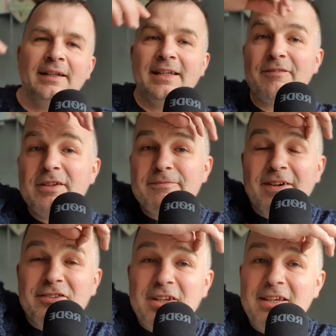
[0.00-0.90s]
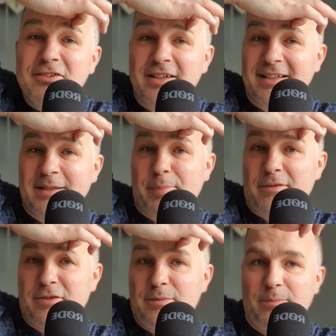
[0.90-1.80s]
nawet ważniejsza tak
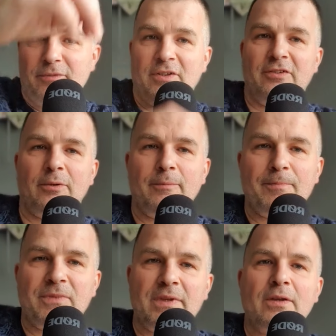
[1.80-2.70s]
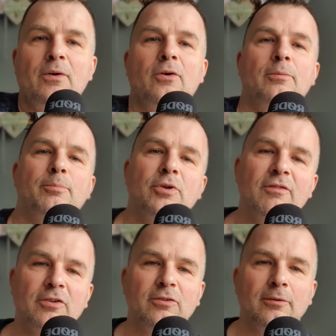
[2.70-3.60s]
naprawdę bym powiedział, to
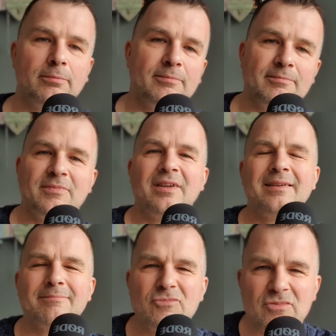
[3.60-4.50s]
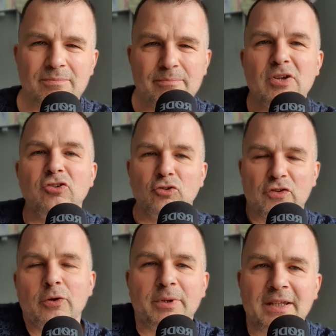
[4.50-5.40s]
ponieważ no, myślisz o
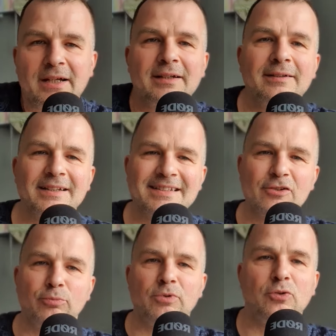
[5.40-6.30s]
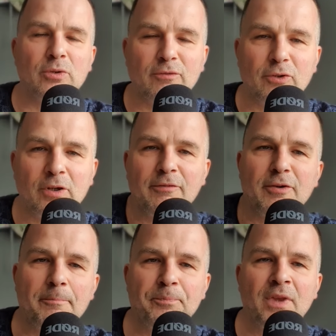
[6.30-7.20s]
sobie, tak? Chcesz być drugim
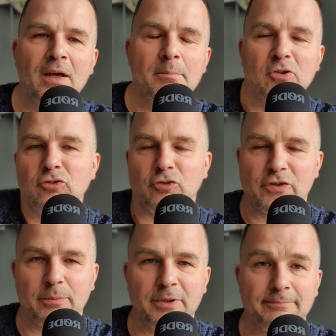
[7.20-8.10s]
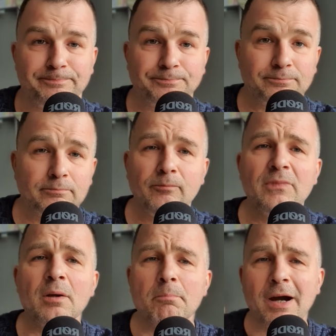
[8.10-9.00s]
fotografem, myślisz o sobie
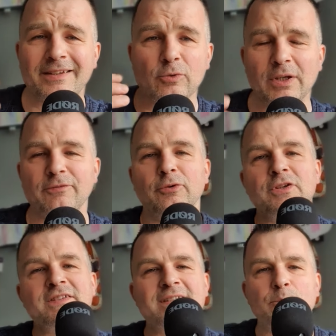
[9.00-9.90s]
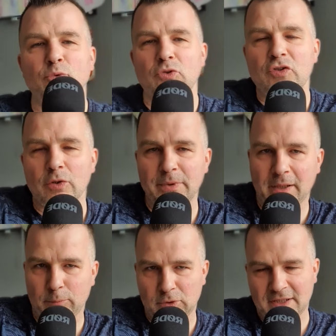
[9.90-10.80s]
bardzo łatwo jest zepsuć sobie
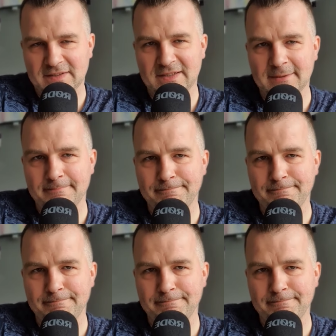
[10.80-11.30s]
reputację.